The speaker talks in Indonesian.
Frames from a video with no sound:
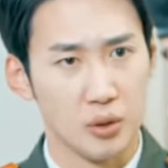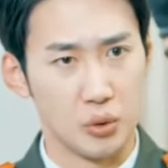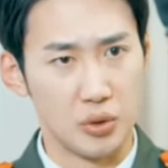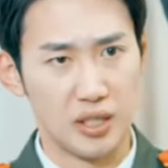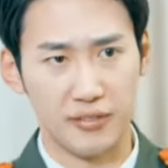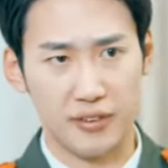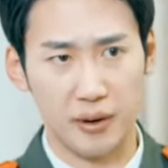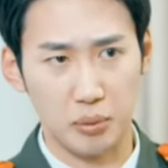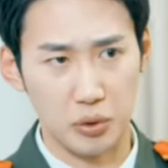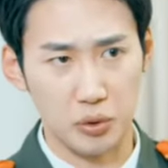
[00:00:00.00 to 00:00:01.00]
Keluarga
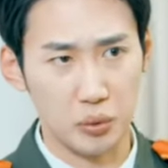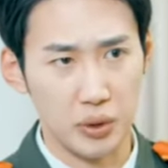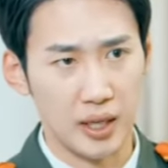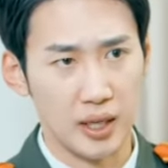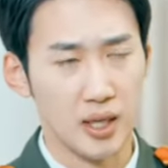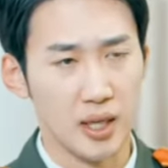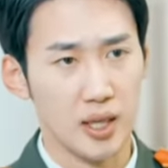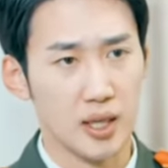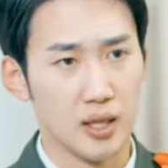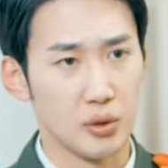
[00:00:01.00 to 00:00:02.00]
Sun mengeluarkan perintah
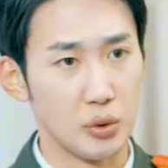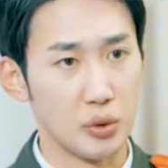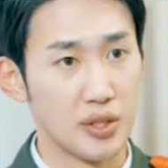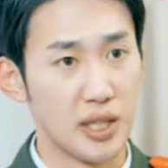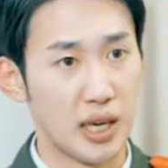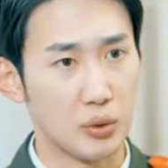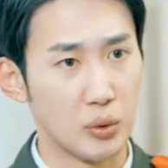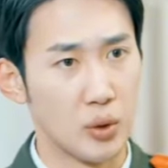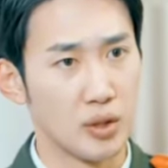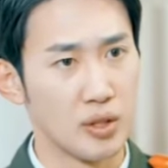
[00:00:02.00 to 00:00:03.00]
keluarga.
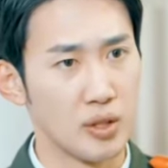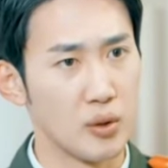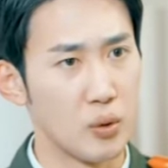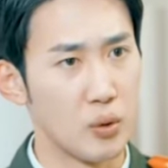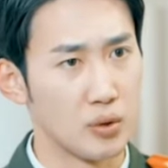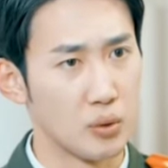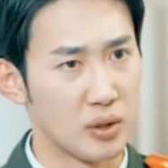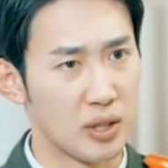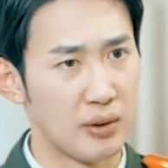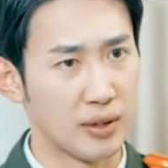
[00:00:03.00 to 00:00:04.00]
Kepala keluarga Sun sedang
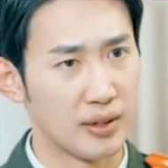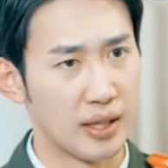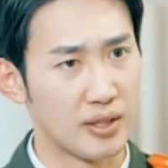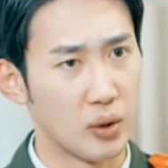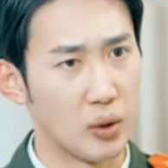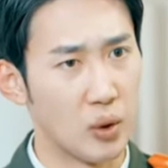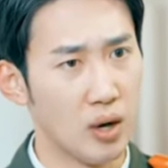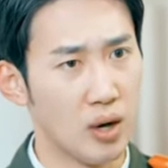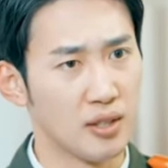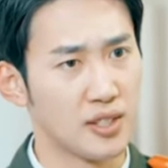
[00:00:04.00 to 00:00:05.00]
menuju ke Nanzhou
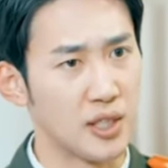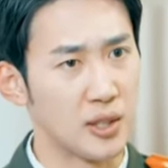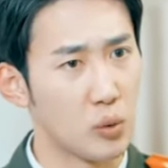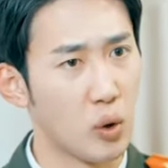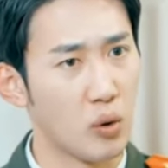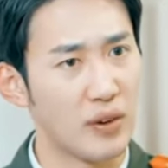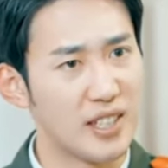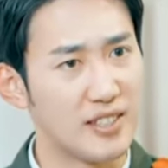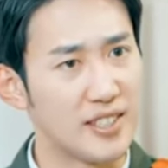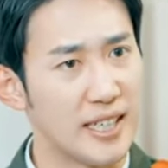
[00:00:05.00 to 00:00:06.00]
dengan cepat.
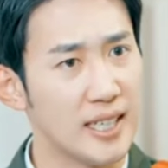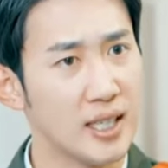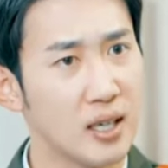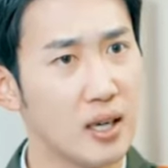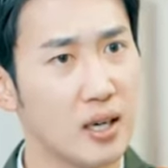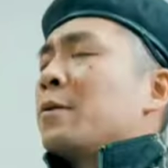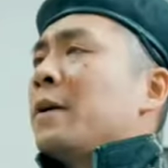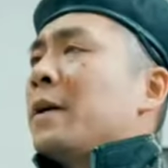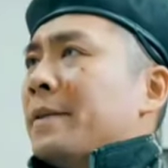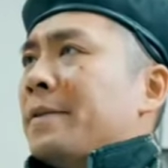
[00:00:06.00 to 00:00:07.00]
Keadaan darurat.
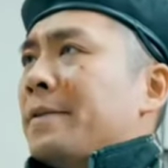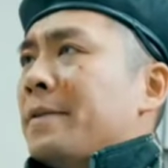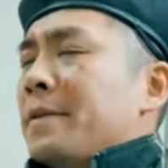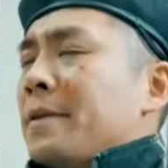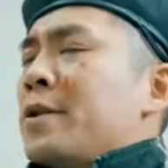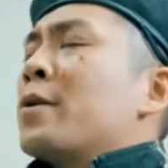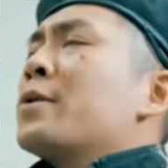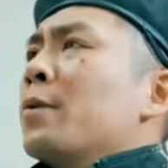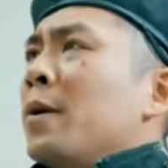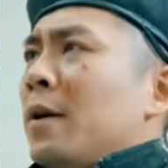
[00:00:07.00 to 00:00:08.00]
Pejabat Fang,
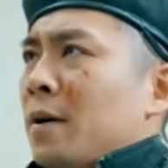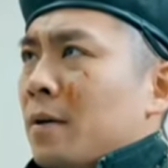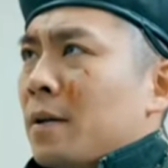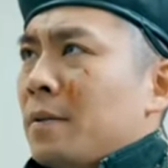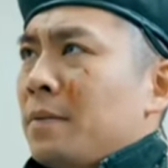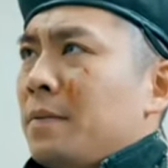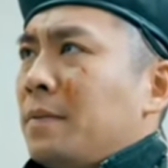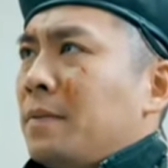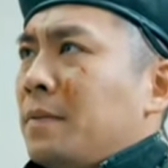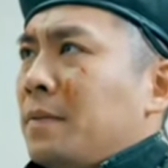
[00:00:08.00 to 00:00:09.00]
kamu ketinggalan
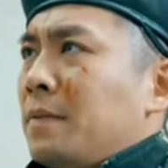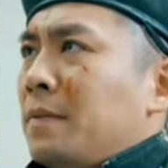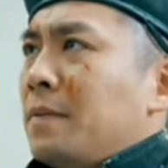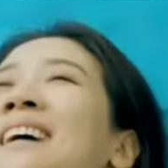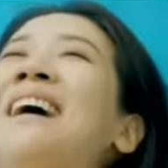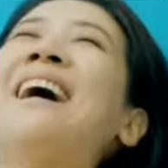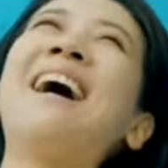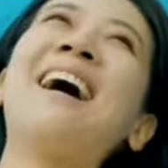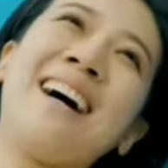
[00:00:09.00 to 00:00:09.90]
informasi. Hahaha.